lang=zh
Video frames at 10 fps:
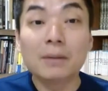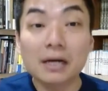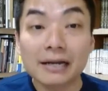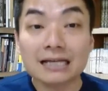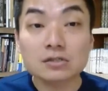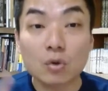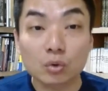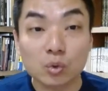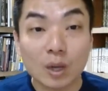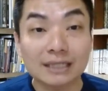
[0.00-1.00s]
Bernas
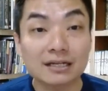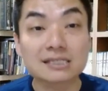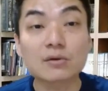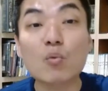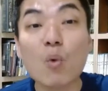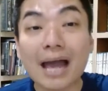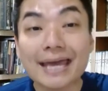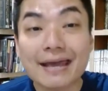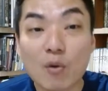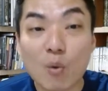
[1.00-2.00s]
垄断的，是
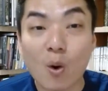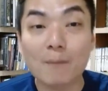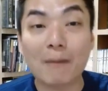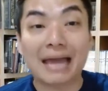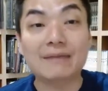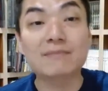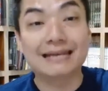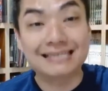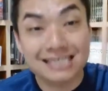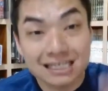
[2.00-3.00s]
外国白
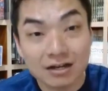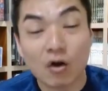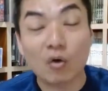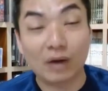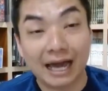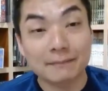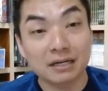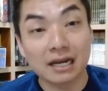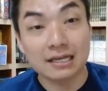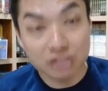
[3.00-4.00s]
米进口来
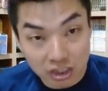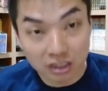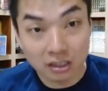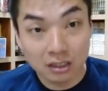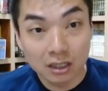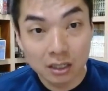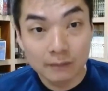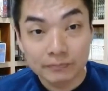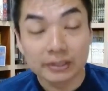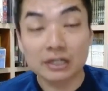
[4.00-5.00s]
嘛？雷些，
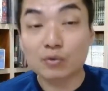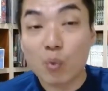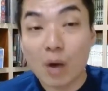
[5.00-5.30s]
你